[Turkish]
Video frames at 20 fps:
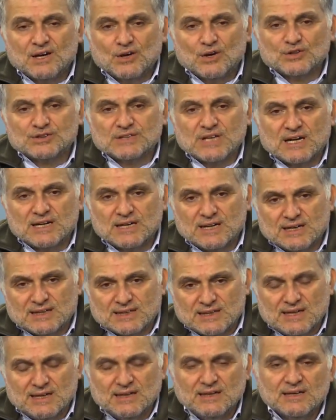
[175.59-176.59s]

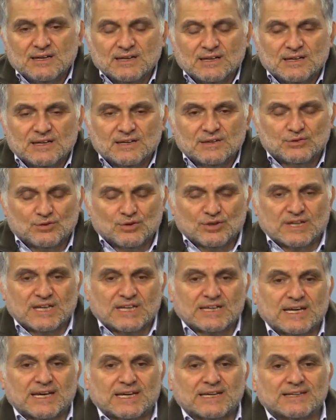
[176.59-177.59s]
Özellikle e,
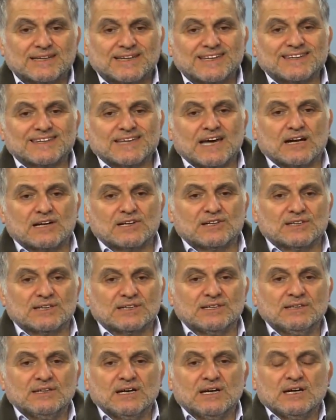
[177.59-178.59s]
Türkiye'deki
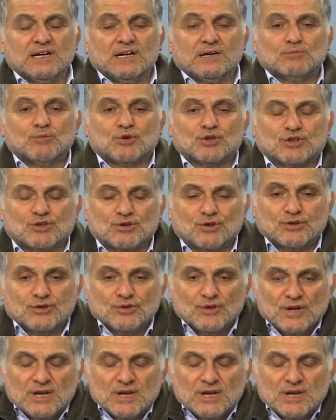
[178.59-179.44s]
dindarlığın bu tür